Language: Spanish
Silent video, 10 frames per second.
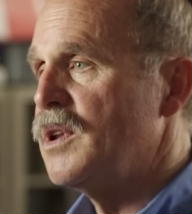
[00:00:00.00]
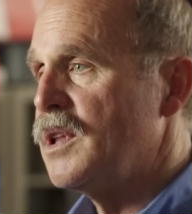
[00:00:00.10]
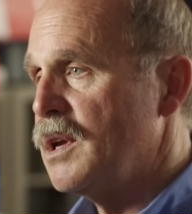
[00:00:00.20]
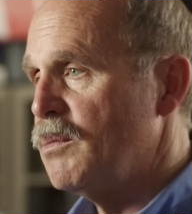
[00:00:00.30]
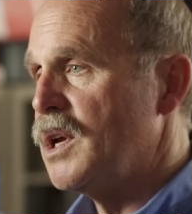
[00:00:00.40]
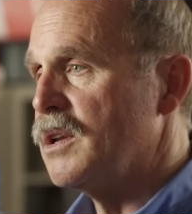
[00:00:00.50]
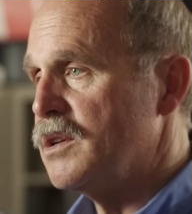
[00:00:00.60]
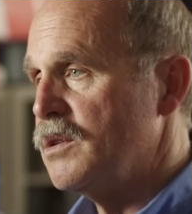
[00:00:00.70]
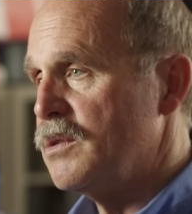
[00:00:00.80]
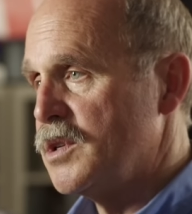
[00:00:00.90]
Lo que
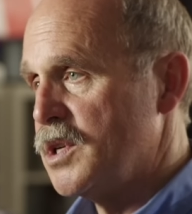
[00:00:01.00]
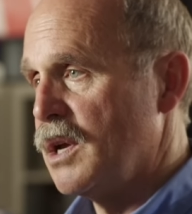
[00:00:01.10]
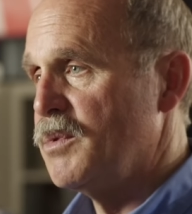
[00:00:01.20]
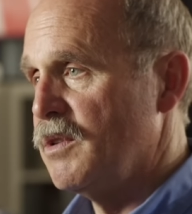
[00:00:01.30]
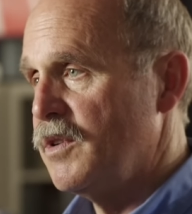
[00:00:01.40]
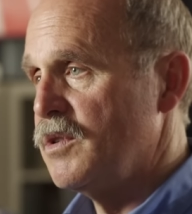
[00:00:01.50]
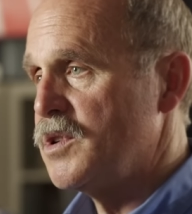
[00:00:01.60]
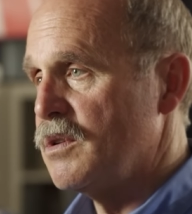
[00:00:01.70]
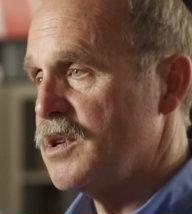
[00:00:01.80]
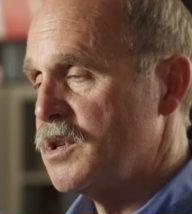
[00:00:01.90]
podemos hacer para dar forma
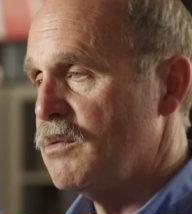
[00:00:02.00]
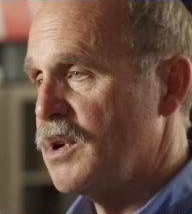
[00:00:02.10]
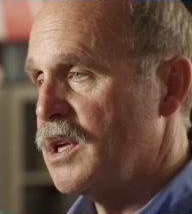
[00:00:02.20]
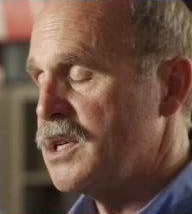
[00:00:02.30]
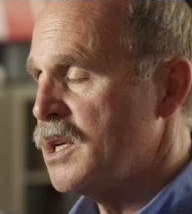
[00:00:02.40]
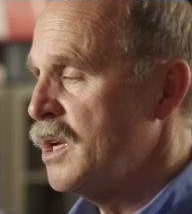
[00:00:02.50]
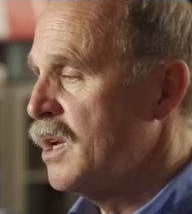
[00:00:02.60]
al futuro es darnos